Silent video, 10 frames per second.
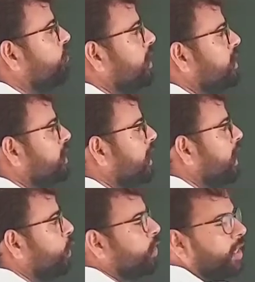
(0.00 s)
वन से क्या
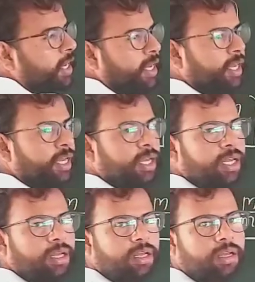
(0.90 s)
होती है
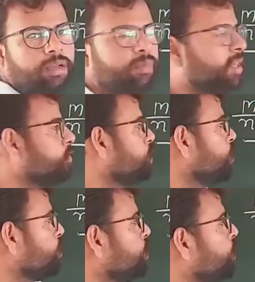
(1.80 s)
मतलब
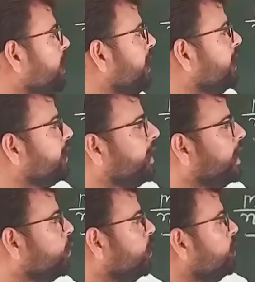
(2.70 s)
जीरो से तो ग्रेटर देन
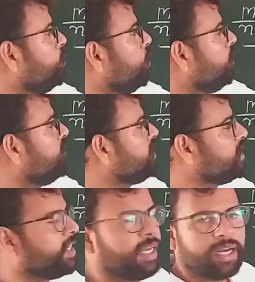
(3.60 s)
इक्वल टू और वन
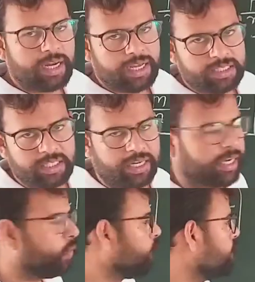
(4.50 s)
से लेस देन
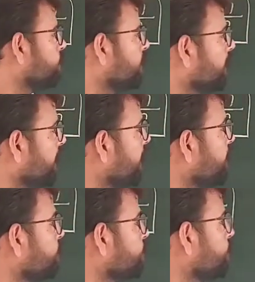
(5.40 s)
इक्वल टू ठीक है
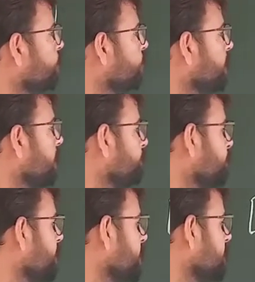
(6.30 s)
तो देखो
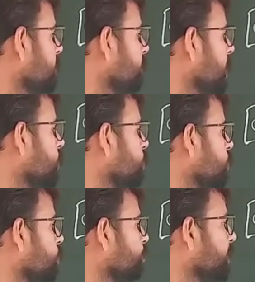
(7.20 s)
P की वैल्यू
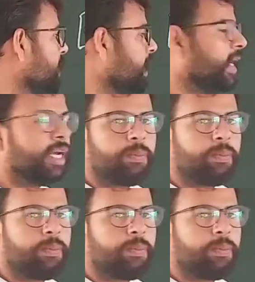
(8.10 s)
पी ए यानी